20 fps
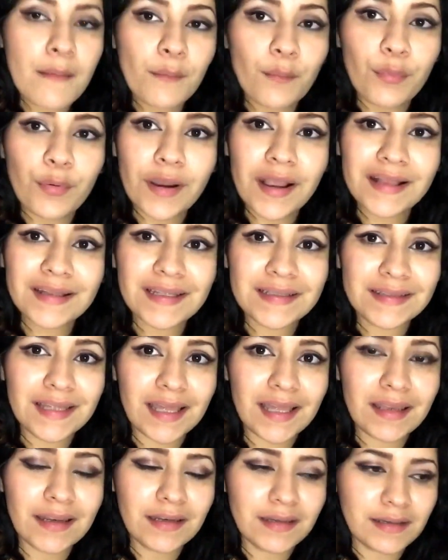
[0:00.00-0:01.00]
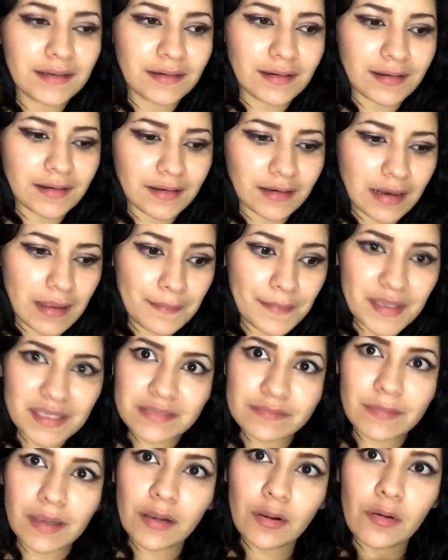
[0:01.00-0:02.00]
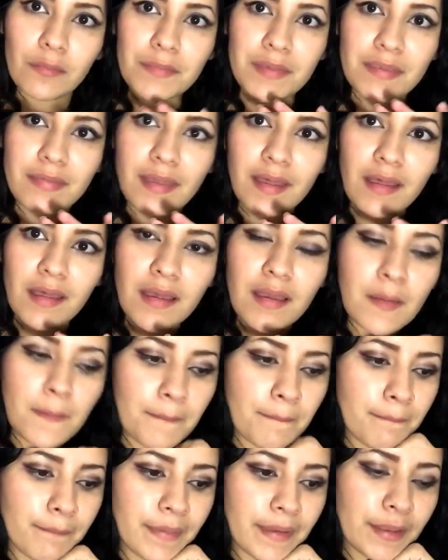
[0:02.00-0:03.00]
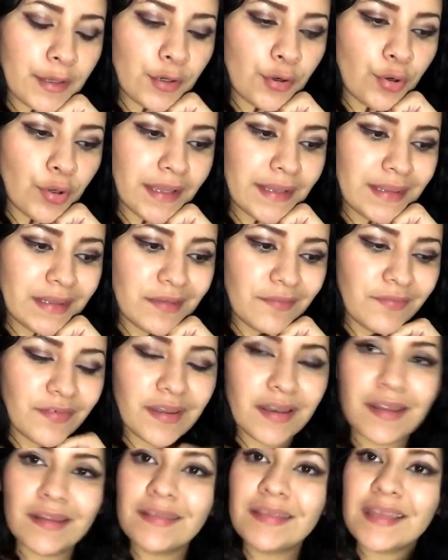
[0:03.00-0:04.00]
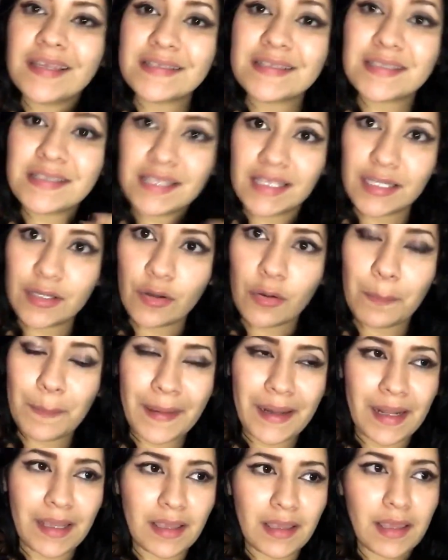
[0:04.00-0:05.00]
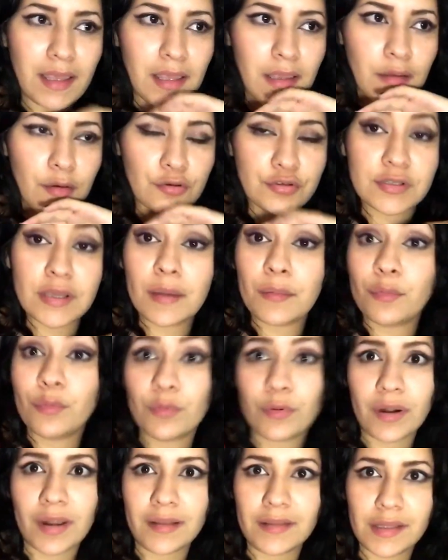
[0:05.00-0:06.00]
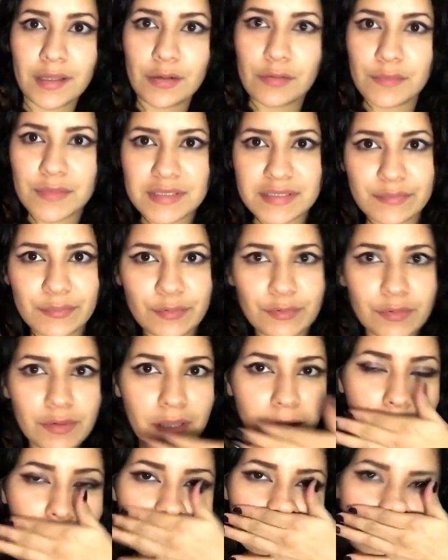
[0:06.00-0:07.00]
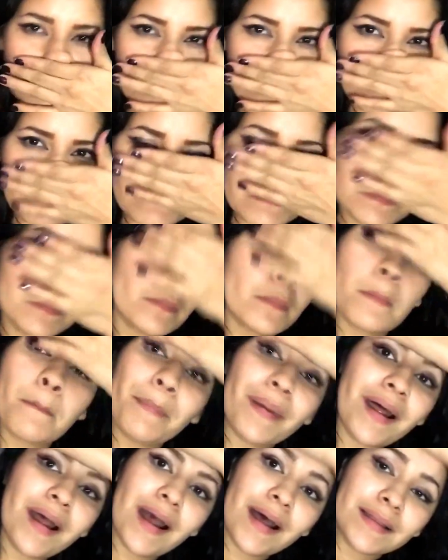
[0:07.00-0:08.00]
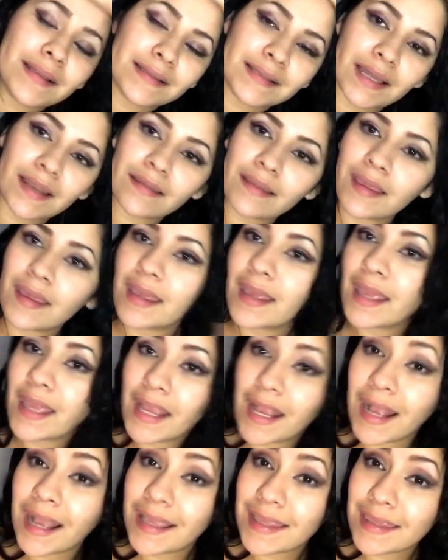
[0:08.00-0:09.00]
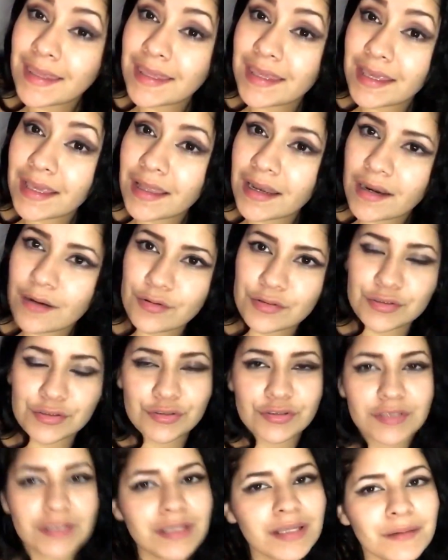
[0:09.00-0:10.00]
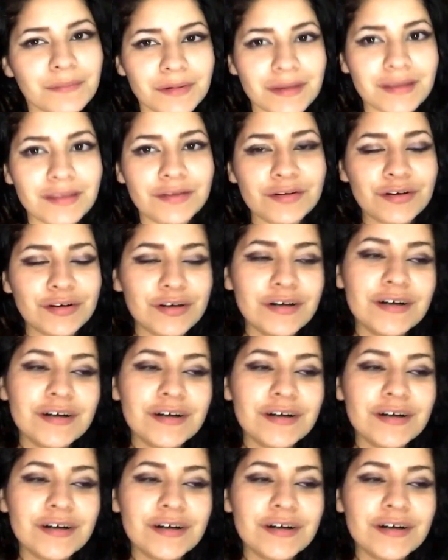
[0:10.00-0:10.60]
pueden tratar la misma comida pero en diferente estilo para que no se aburran de lo mismo, ¿ok? Para tratar de engañar a nuestro cerebrito